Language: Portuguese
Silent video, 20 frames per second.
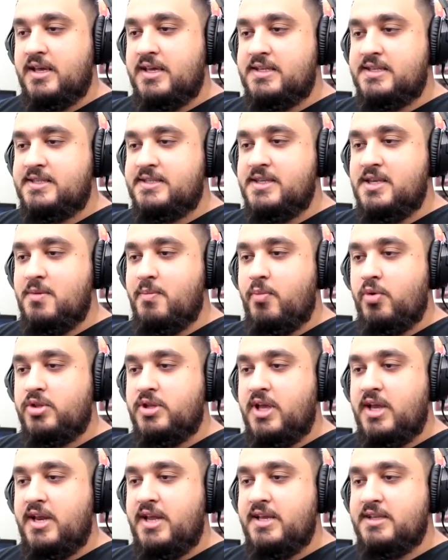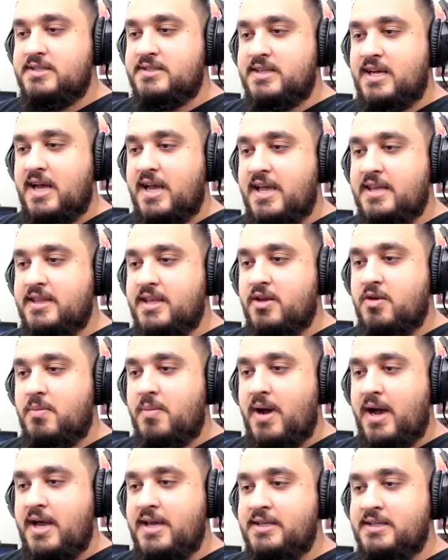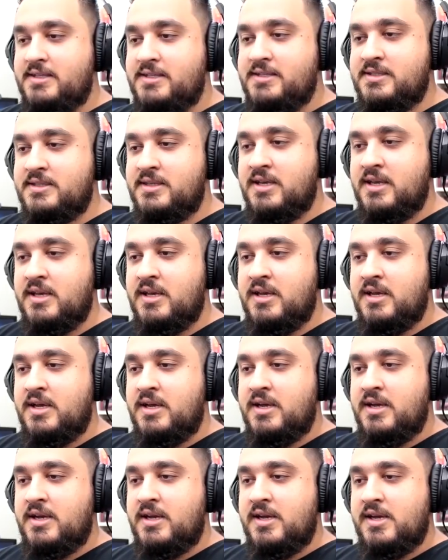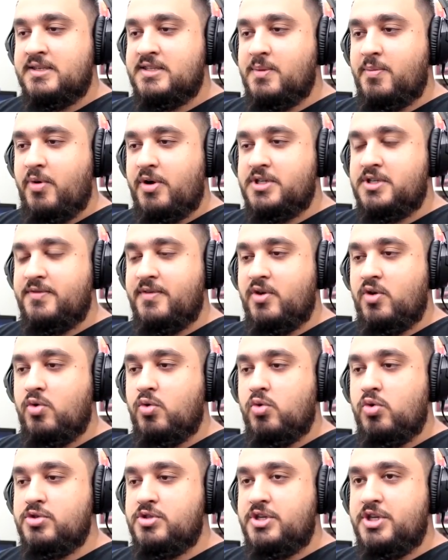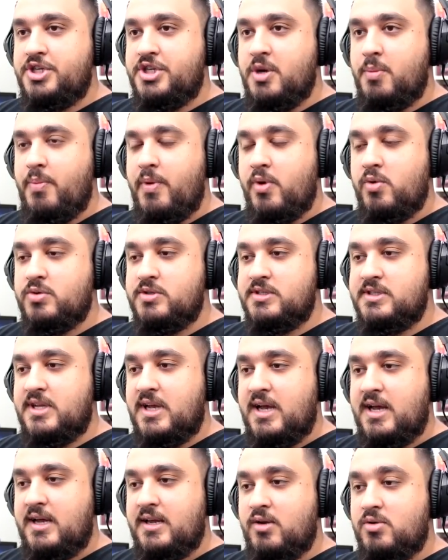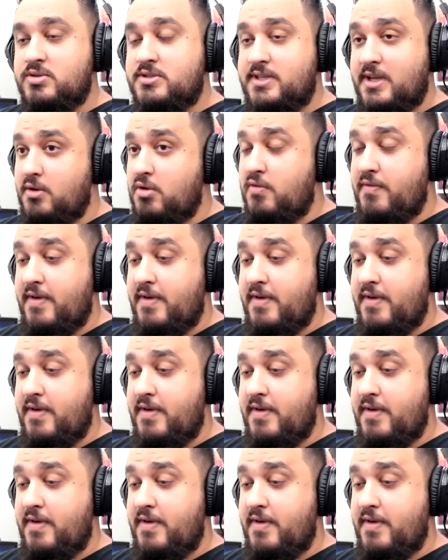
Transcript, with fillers: Que sim, poderia estar rendendo mais, você pode ver que o uso de GPU está, não está em